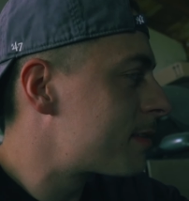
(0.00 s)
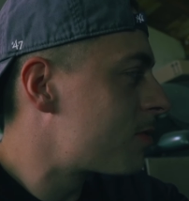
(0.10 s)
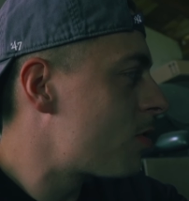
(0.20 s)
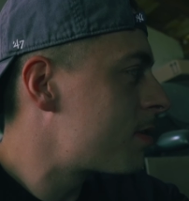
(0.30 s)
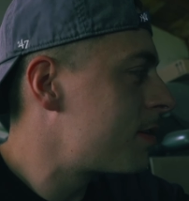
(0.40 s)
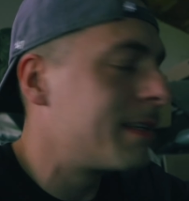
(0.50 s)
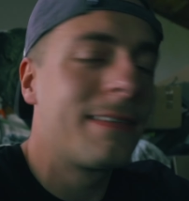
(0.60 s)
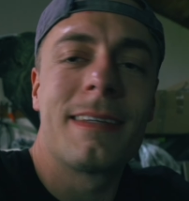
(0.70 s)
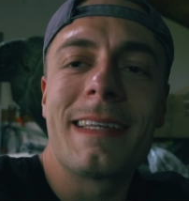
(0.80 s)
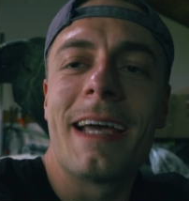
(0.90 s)
halt doch
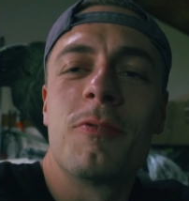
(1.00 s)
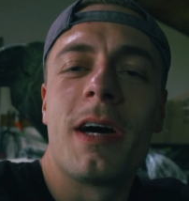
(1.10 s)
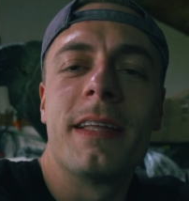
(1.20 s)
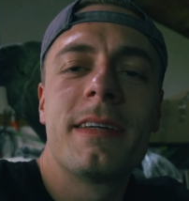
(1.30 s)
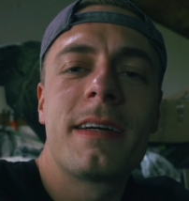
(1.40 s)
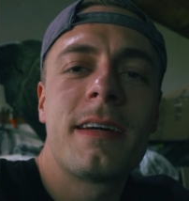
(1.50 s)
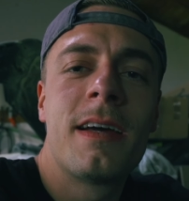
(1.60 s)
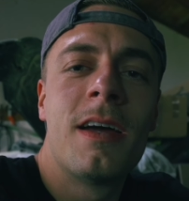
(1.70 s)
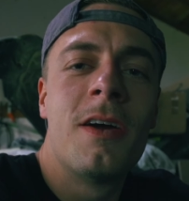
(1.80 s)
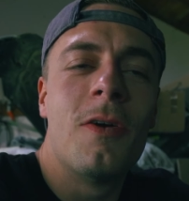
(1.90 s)
das ein oder andere.
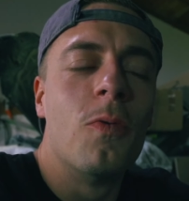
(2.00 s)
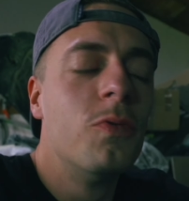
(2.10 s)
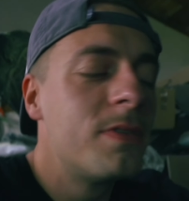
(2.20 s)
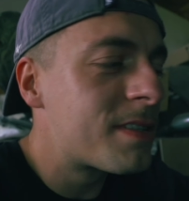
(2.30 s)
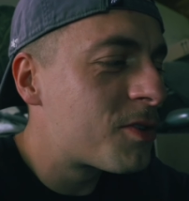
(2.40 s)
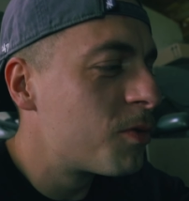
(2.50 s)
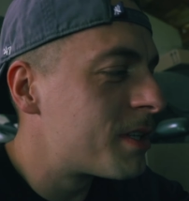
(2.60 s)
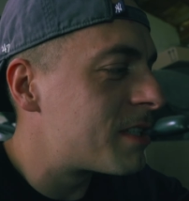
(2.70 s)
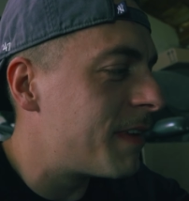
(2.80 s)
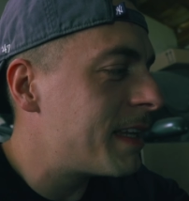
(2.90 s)
Und das Coole
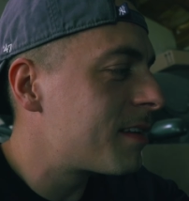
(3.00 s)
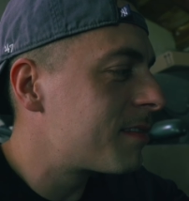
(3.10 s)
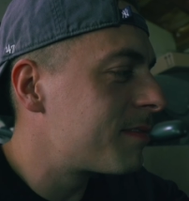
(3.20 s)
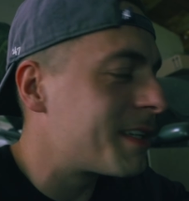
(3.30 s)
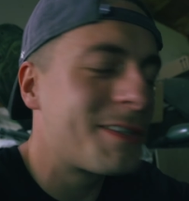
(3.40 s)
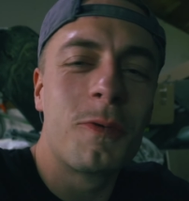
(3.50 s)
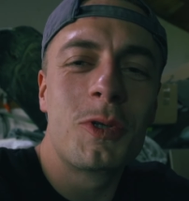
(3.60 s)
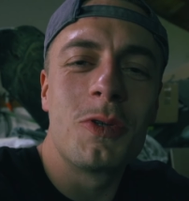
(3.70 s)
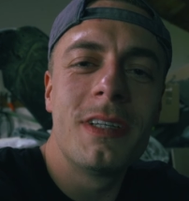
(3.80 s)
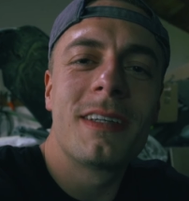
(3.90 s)
ist, wenn dann was
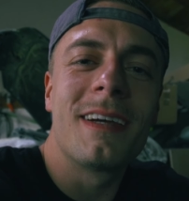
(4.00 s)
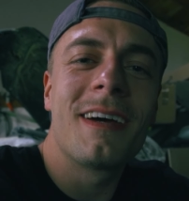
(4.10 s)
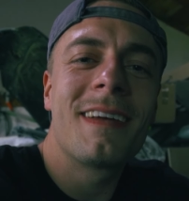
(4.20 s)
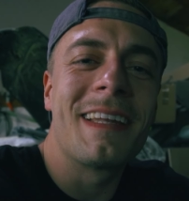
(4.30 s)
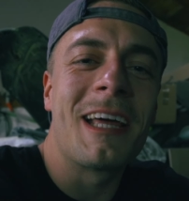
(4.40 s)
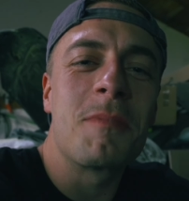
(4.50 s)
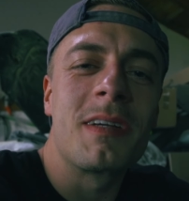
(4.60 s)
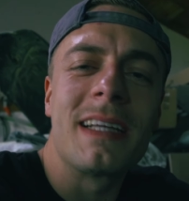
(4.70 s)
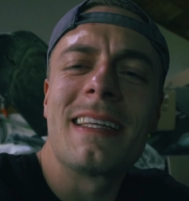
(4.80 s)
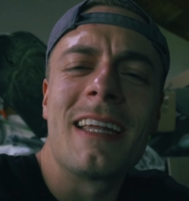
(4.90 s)
funktioniert, ja, dann hat man
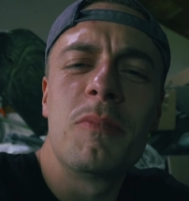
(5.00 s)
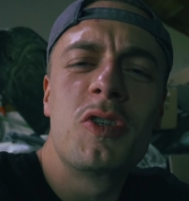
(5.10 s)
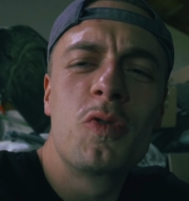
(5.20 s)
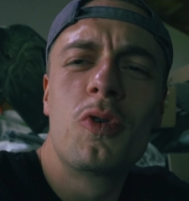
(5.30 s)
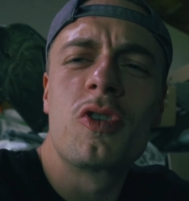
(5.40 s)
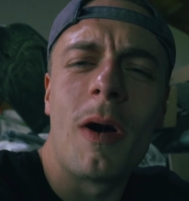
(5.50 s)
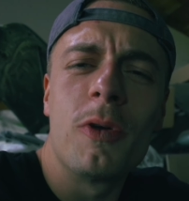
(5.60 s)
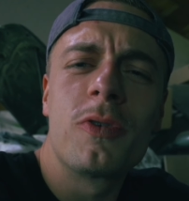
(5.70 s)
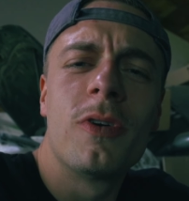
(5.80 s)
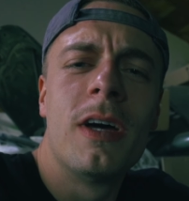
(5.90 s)
einen ganz anderen Bezug zum
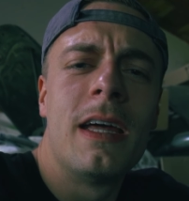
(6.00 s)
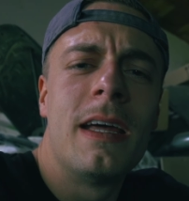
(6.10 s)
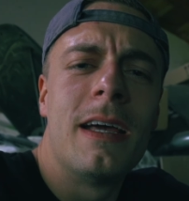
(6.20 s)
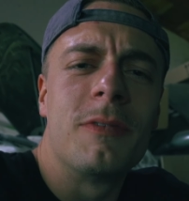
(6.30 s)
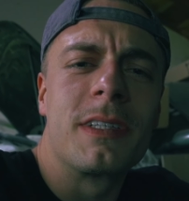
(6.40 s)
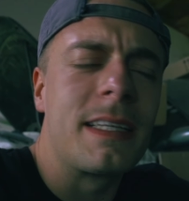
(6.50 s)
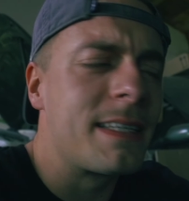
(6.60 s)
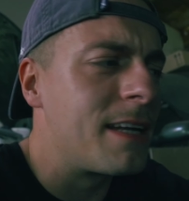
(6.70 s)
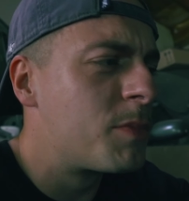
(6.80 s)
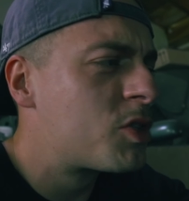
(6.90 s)
Auto und einen ganz
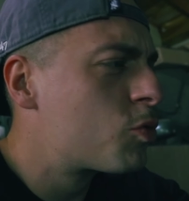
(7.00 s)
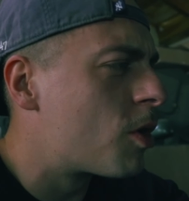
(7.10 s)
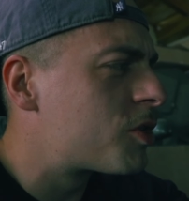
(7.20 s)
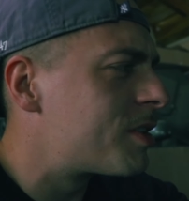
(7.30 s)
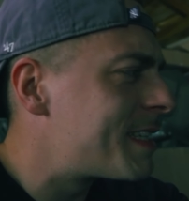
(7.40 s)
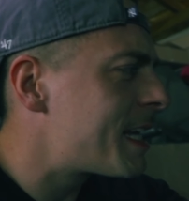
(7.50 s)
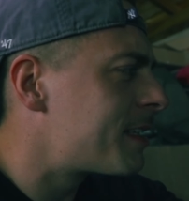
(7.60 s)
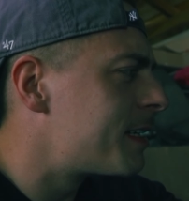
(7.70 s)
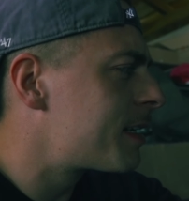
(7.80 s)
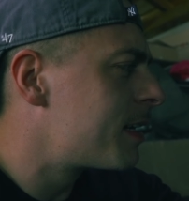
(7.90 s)
anderen Bezug auch zur
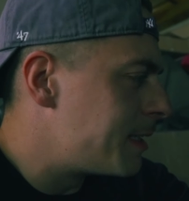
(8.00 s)
Technik.